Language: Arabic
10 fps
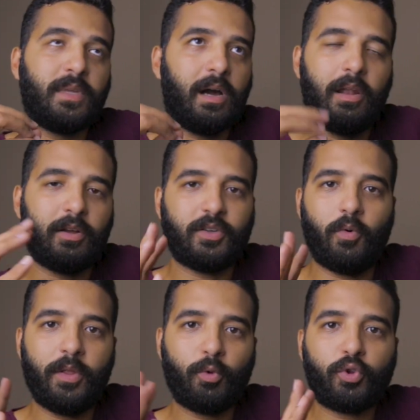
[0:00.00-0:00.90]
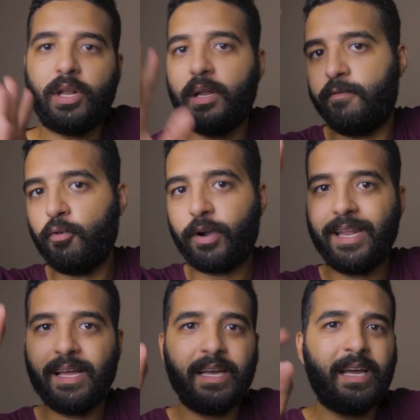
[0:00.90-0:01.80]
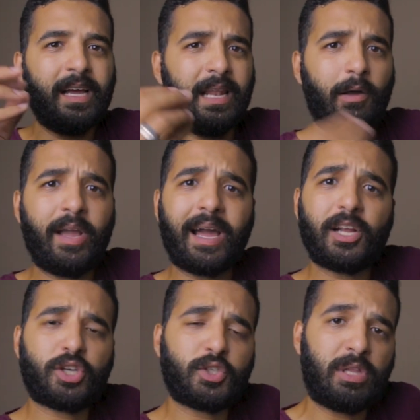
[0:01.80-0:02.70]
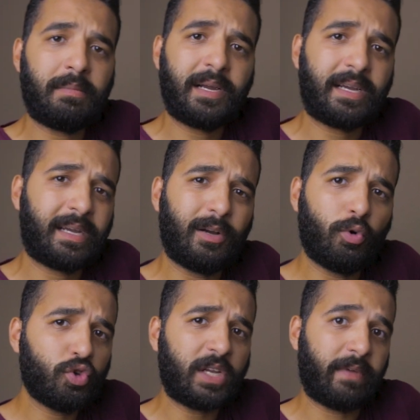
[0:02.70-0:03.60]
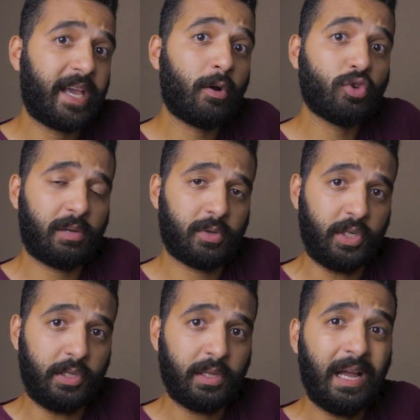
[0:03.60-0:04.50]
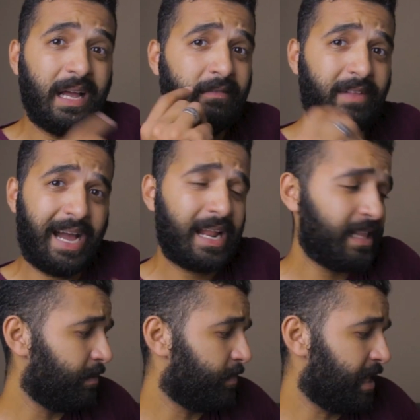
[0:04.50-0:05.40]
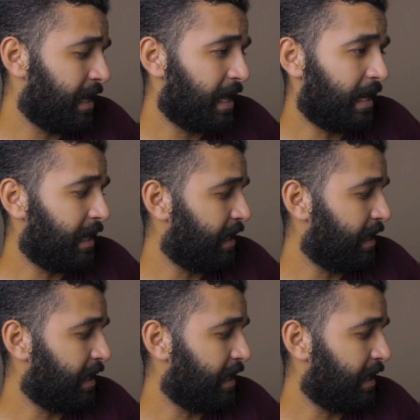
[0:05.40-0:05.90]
خلاص هو النور طلع لفوق كده لو جه على الشخص قدامك جزء فهي جزء بسيط في الحاله دي بنلجا